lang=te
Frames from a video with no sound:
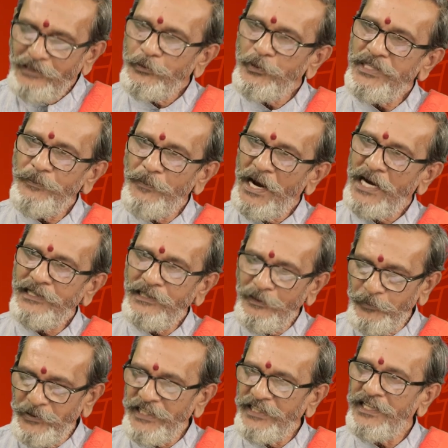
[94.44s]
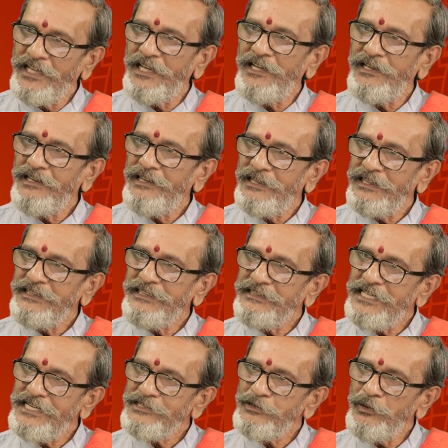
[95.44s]
అటువంటి మాటలు ఎప్పుడైనా
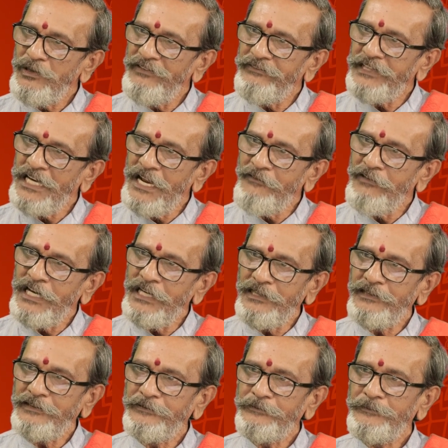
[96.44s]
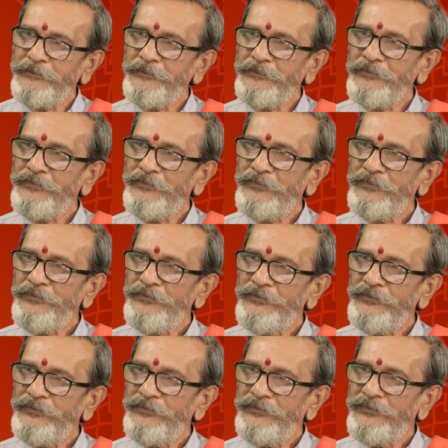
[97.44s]
ఈ దేశంలో విన్నామా
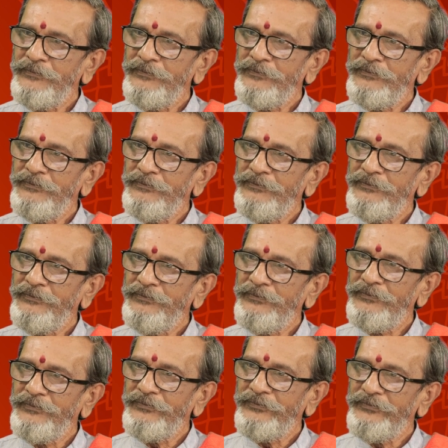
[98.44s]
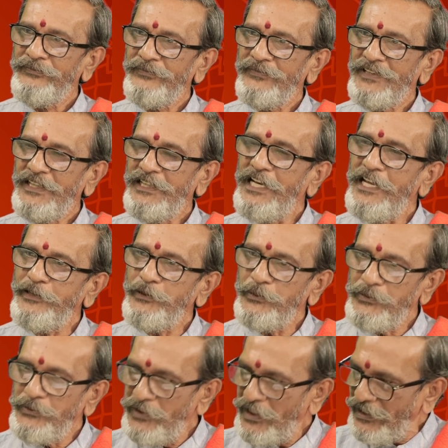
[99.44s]
లేదు
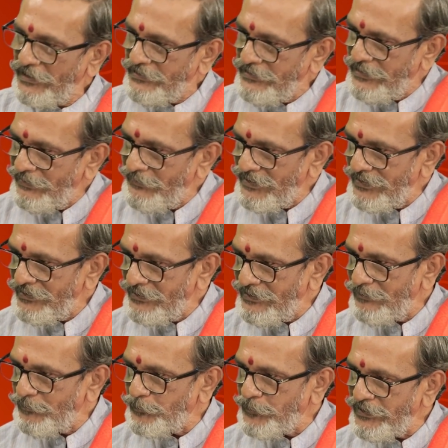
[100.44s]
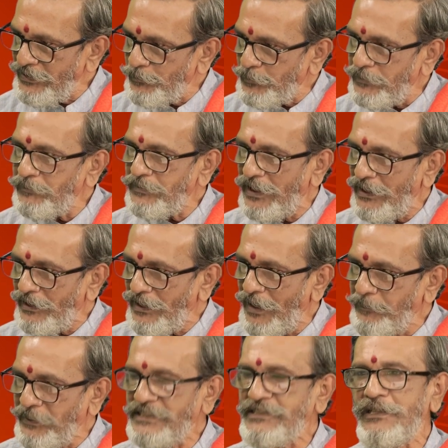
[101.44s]
లేదు ఈ ఈ
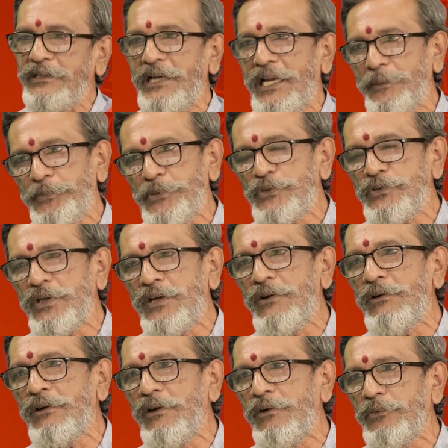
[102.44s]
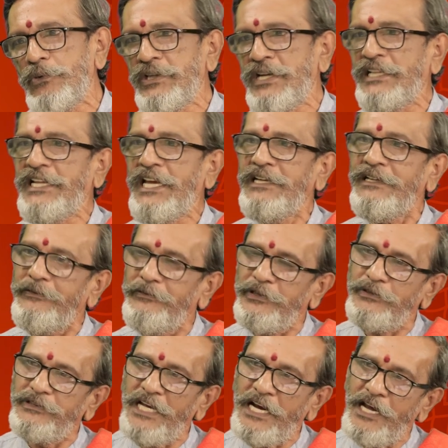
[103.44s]
ఆ పర్టికులర్ పుస్తకంలో ఉన్నదానికి
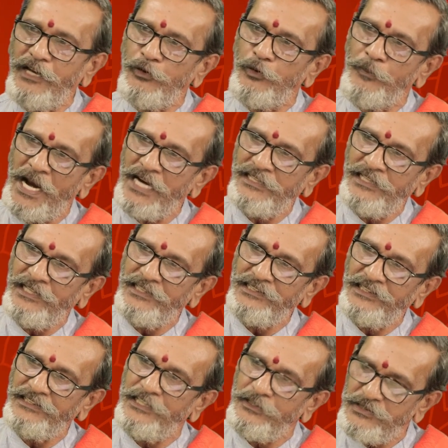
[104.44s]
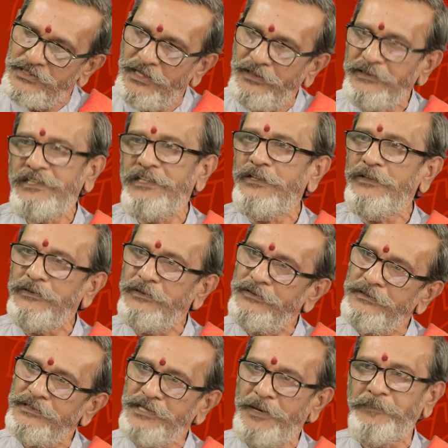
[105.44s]
విరుద్ధంగా నువ్వు మాట్లాడితే నిన్ను నిన్ను
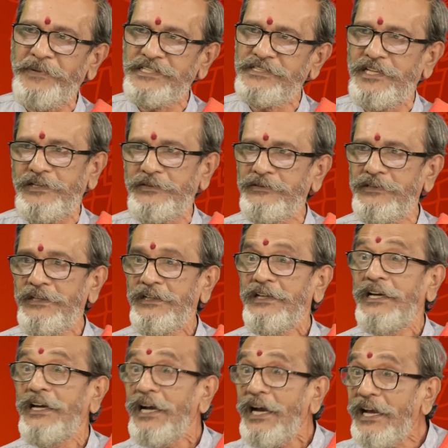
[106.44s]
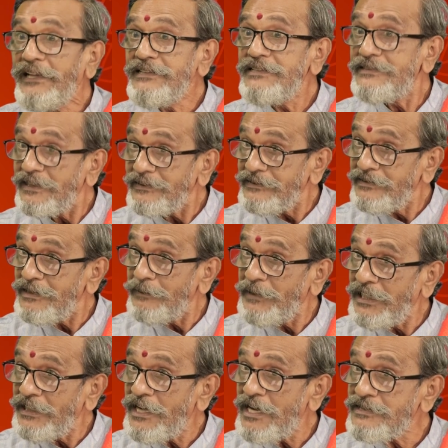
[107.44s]
చంపేస్తారు అది
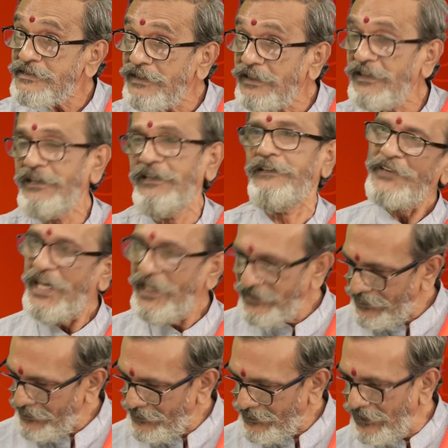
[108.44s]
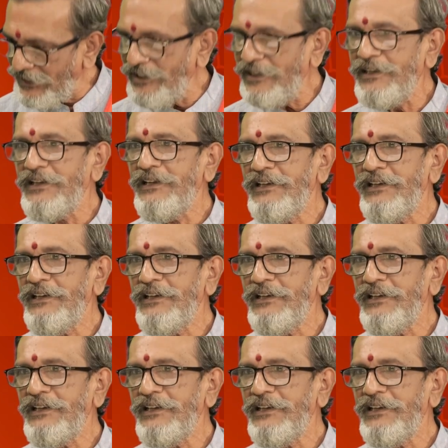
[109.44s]
సత్యమైనా సరే కానీ ఇక్కడ